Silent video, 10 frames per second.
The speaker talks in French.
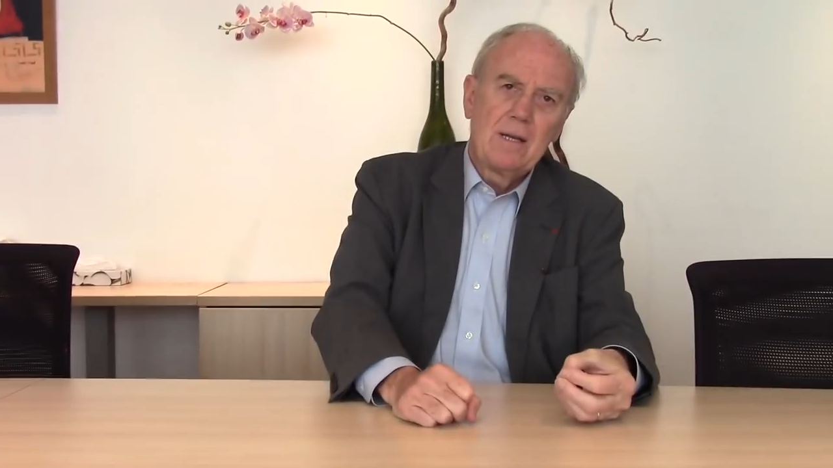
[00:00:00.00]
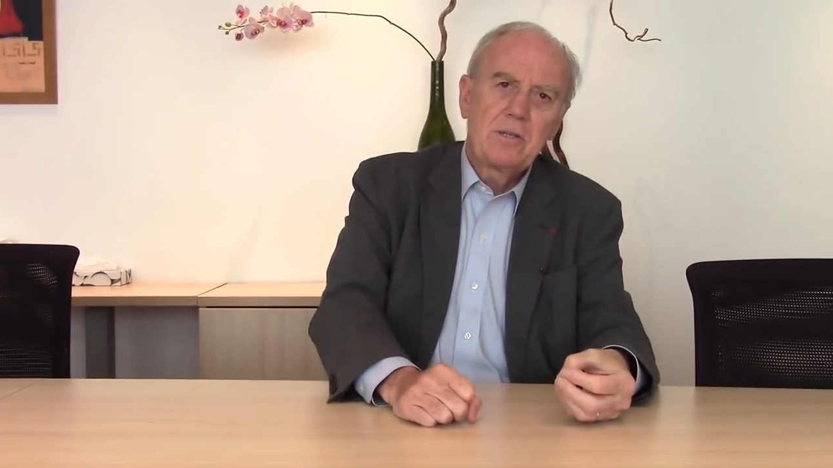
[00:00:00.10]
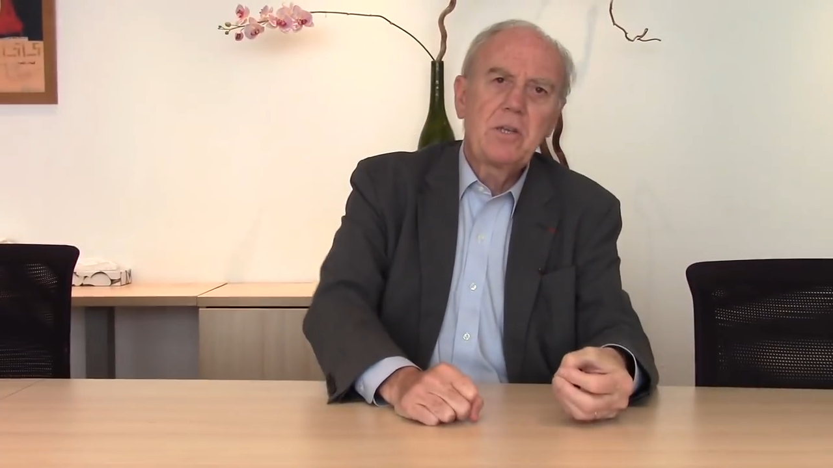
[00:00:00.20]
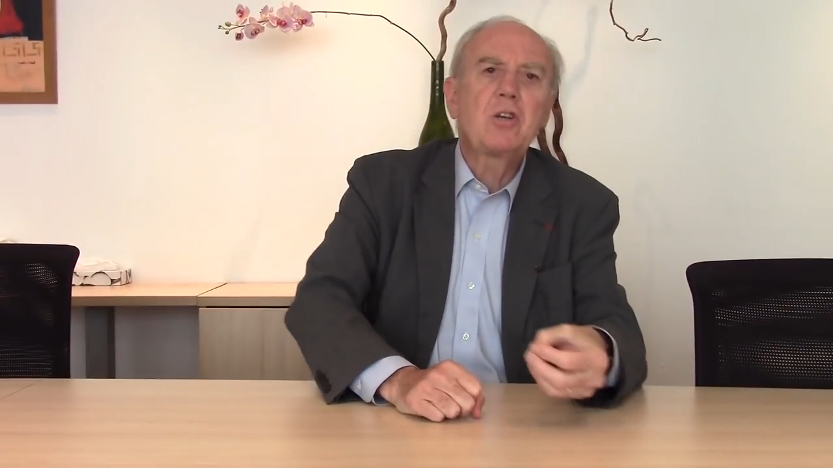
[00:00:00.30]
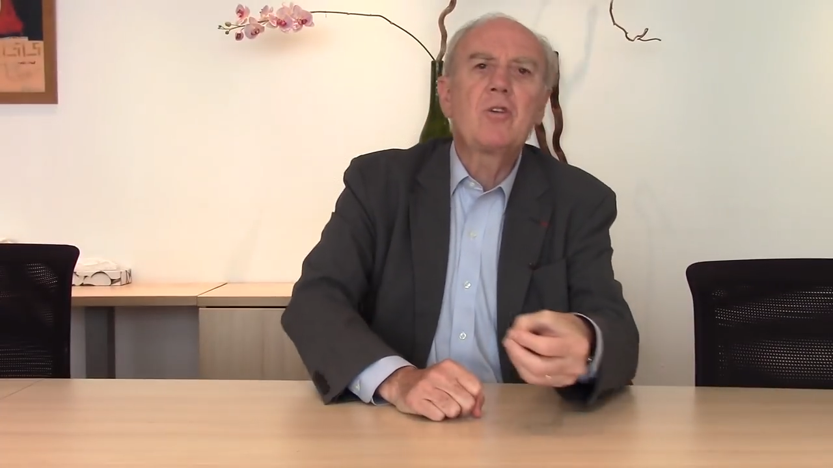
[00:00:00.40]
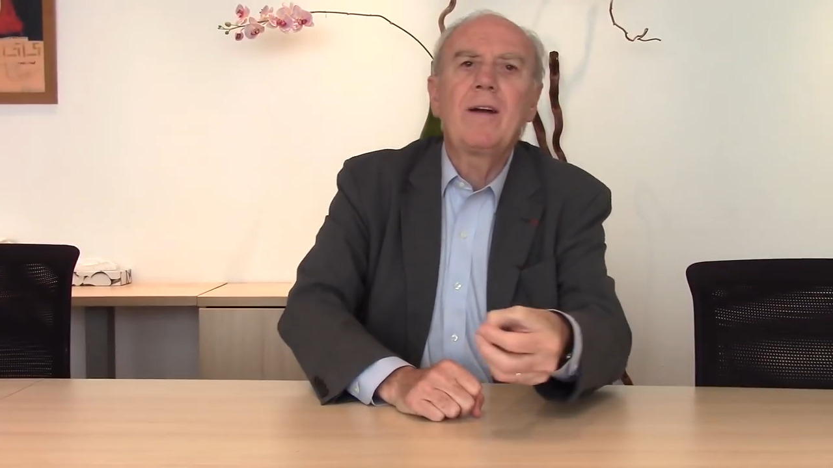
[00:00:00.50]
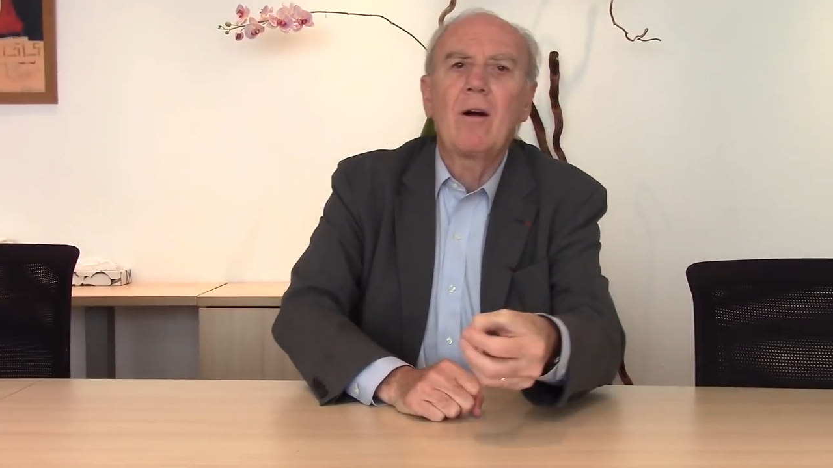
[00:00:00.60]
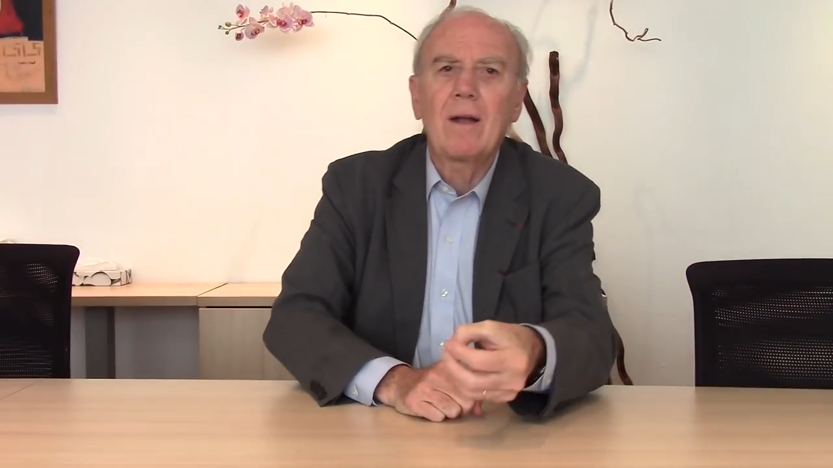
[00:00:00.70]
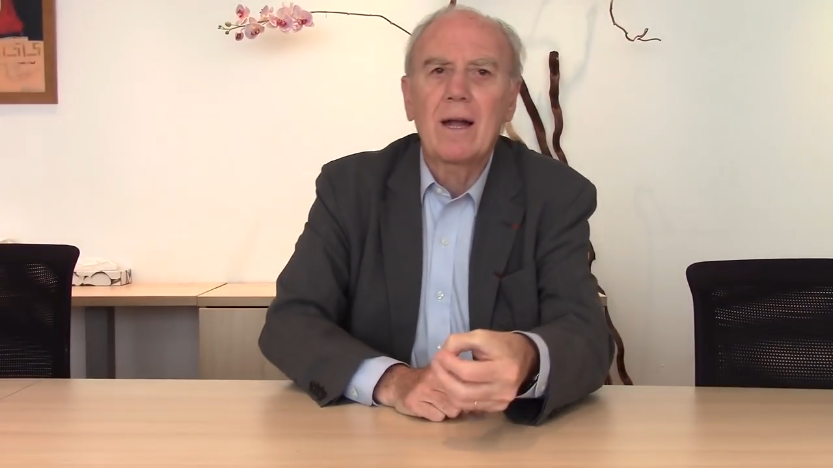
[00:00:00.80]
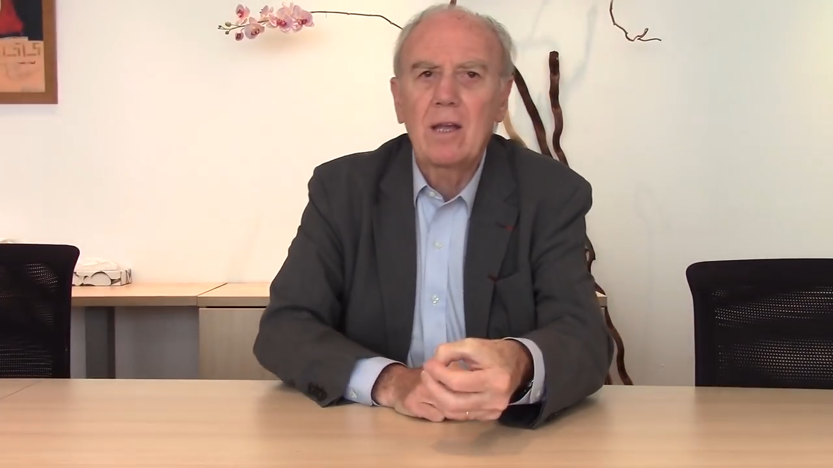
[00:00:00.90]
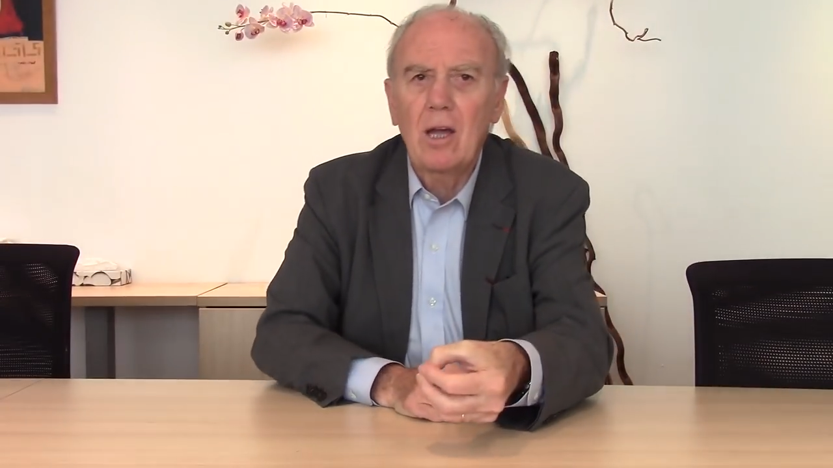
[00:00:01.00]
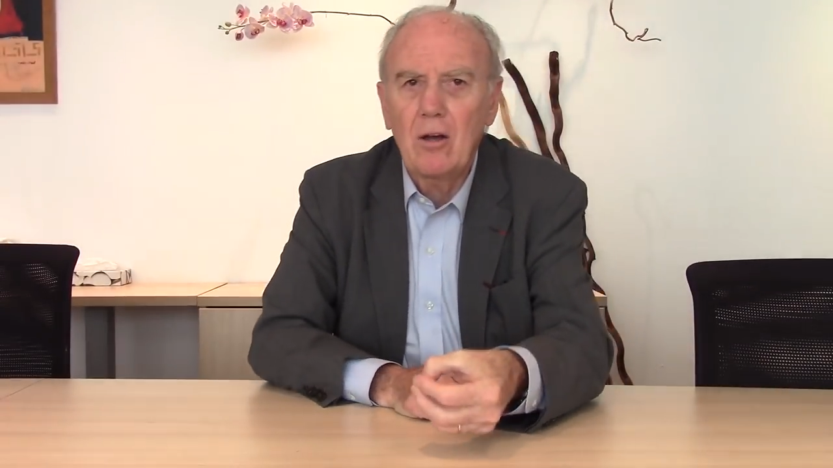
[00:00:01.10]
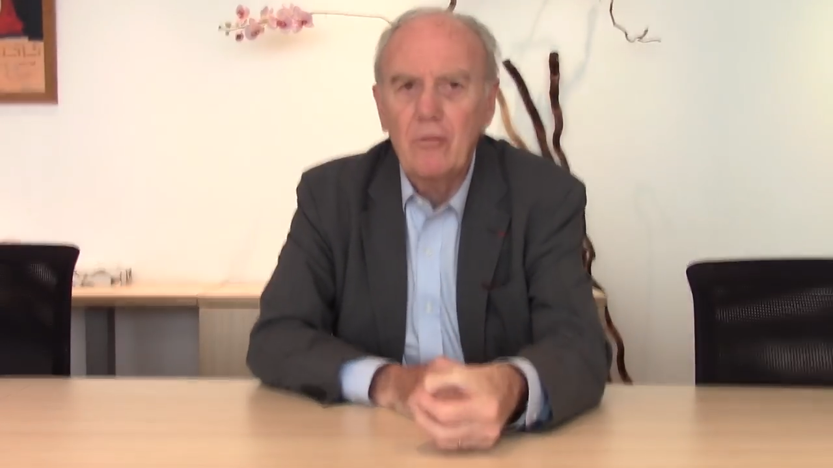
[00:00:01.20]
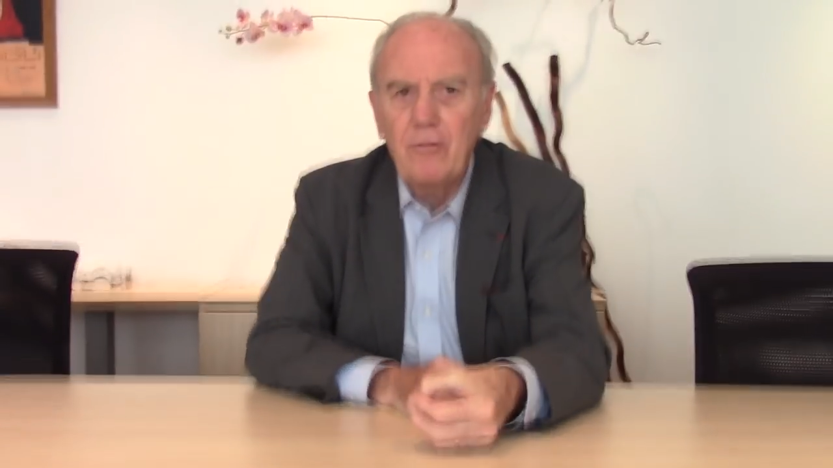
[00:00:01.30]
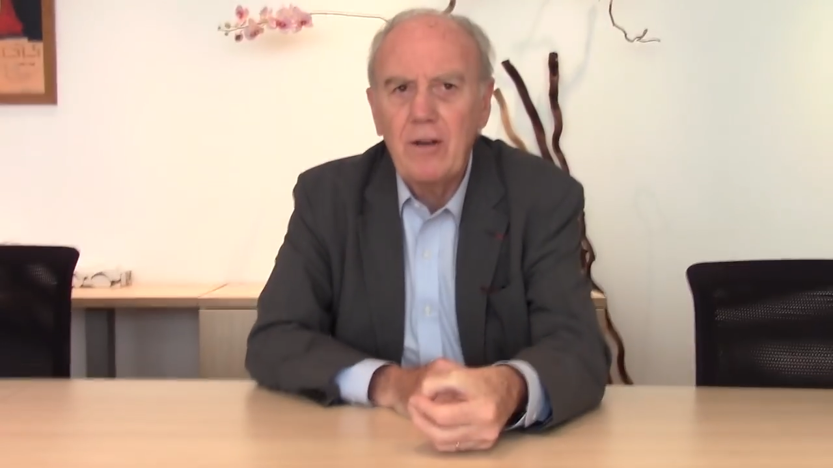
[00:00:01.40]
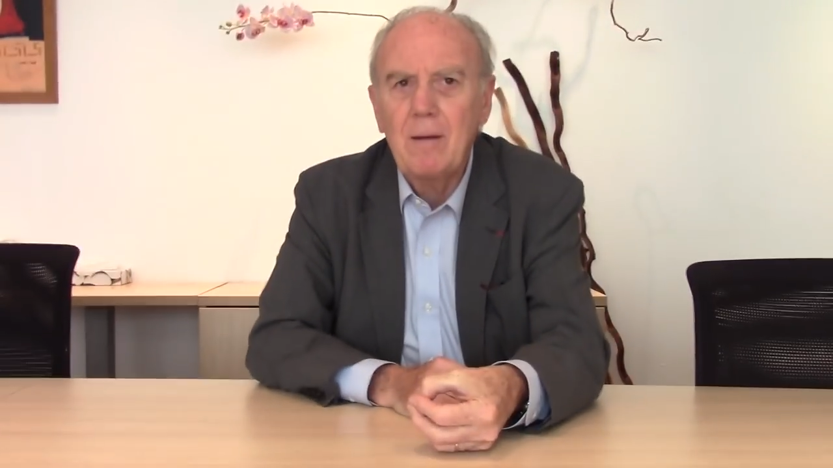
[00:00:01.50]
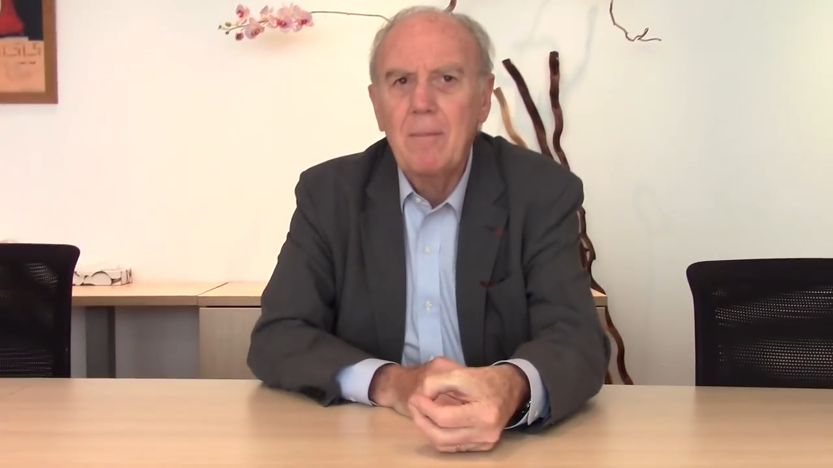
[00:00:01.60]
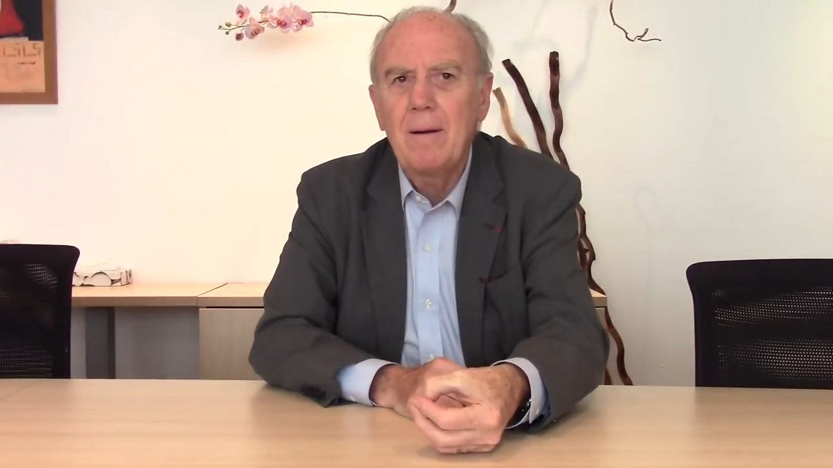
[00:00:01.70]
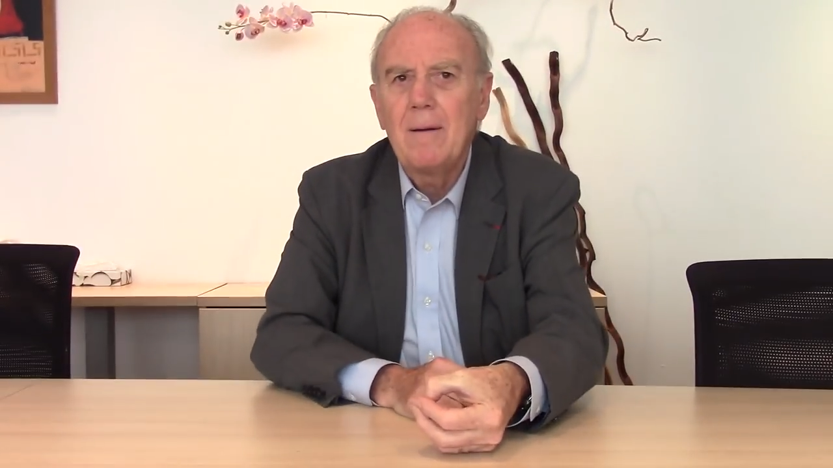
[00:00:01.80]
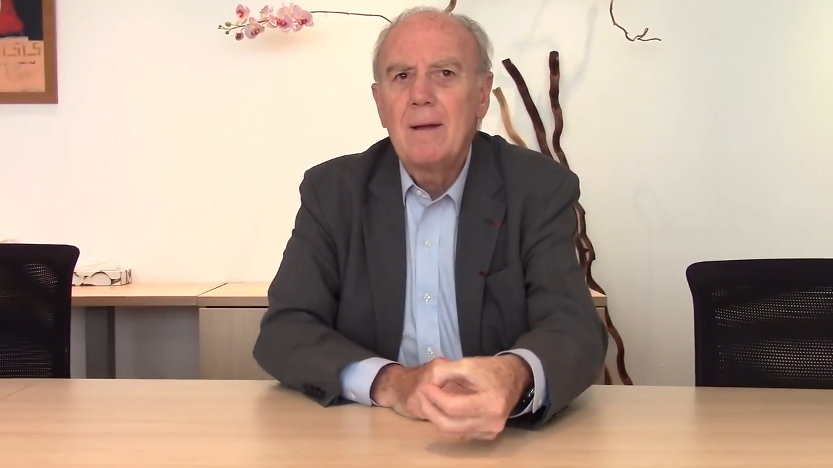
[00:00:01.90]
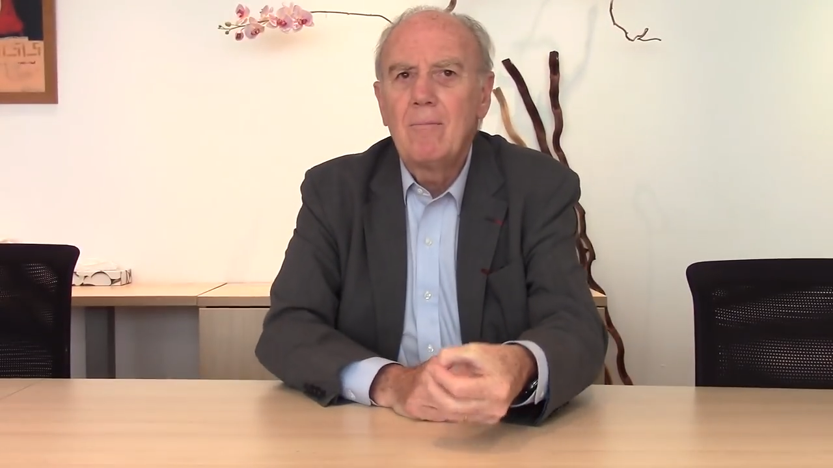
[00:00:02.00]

Si je vais regarder un film,